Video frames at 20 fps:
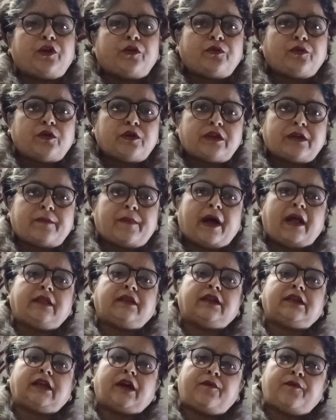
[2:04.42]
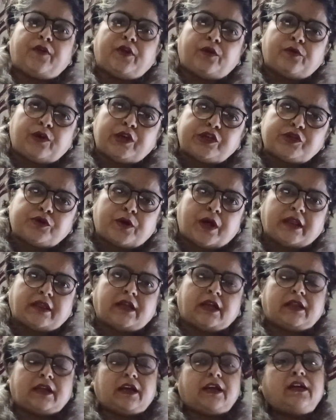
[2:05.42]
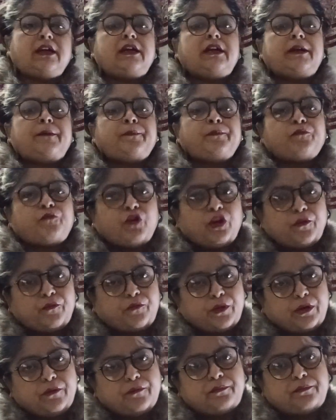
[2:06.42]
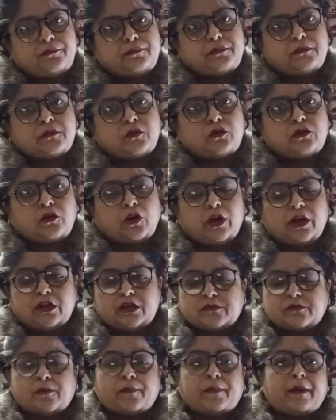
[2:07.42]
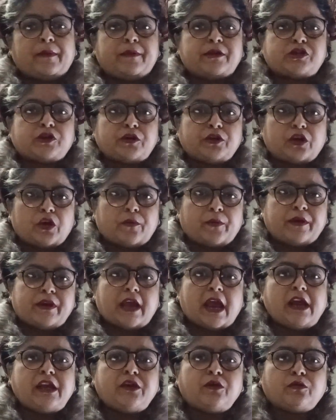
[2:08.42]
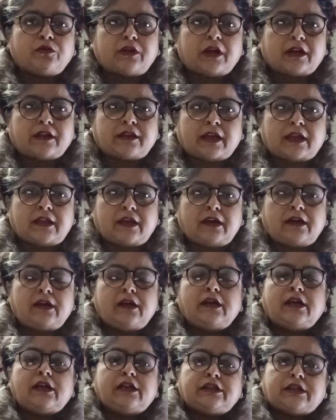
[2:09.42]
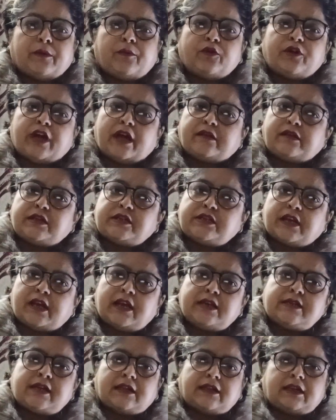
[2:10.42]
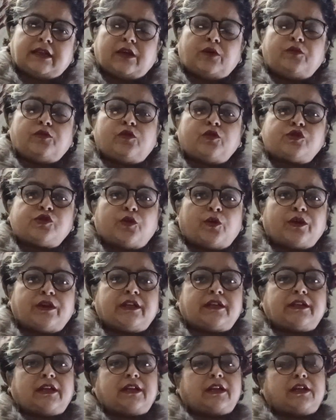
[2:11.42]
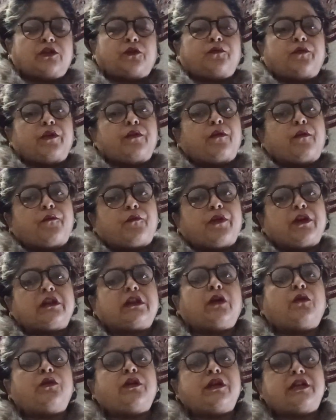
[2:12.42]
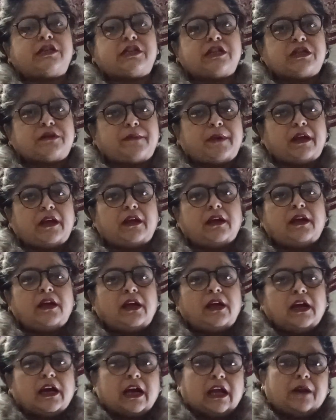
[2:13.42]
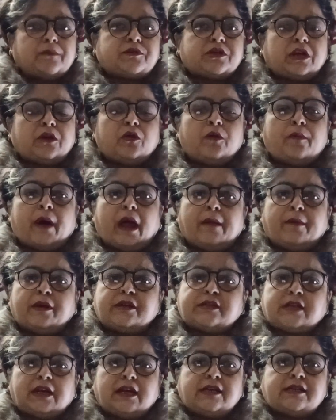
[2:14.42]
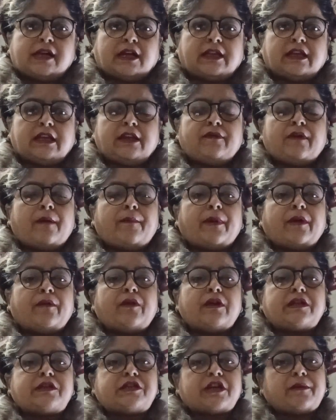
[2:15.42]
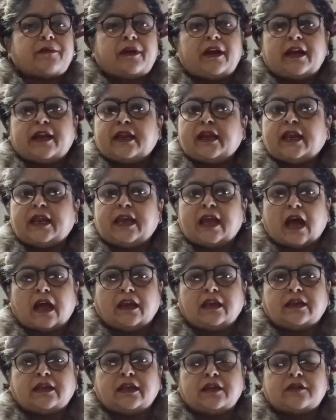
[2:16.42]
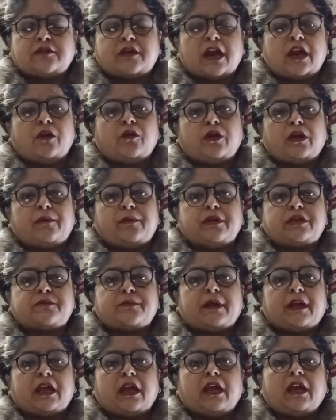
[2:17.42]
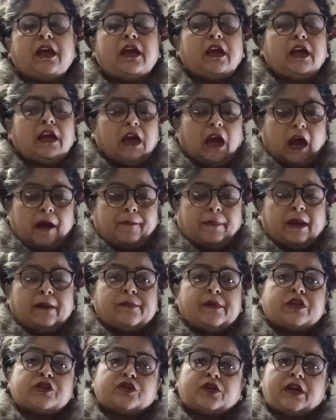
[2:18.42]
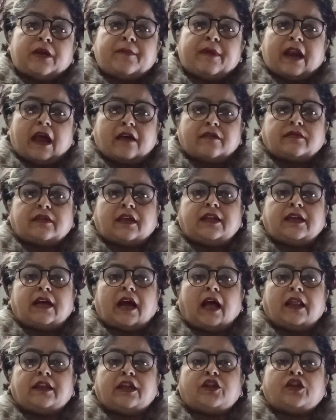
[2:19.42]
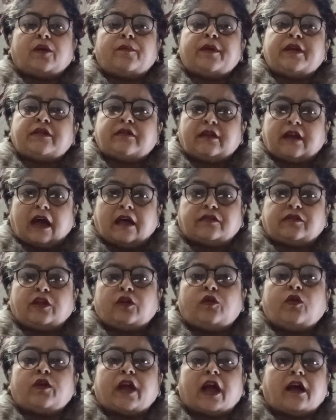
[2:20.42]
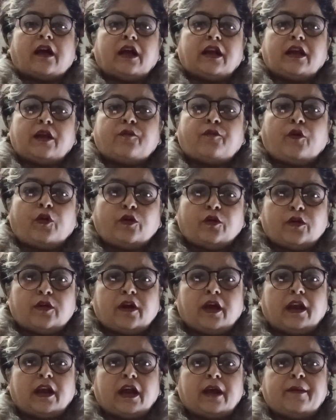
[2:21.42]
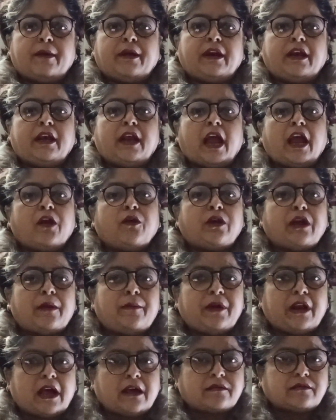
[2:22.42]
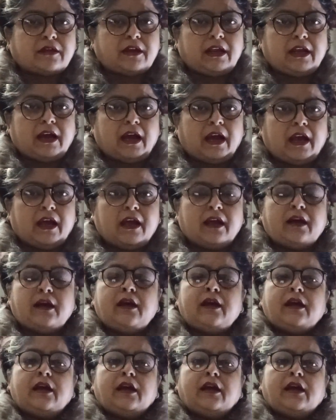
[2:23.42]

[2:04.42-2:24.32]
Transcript: फिर उनको संभालता था फिर उन्हें छुड़ाता था फिर फिर कोई जब परमेश्वर उनके ऊपर न्याय नियुक्त करता था जब वो यहाँ से चला जाता था उनको छोड़ देता था तो फिर वो फिर से उन्हीं चीज़ में करप्शन है वो बार बार चले जाते थे वहाँ पर वो एक स्टेबिलिटी नहीं आ रही थी इसराइलों के बीच में कि अब परमेश्वर ने हमें रास्ता दिखा दिया तो हमें इसी रास्ते को क्या करना है फॉलो करना है हमारे न्यायियों ने हमें रास्ता दिखाया है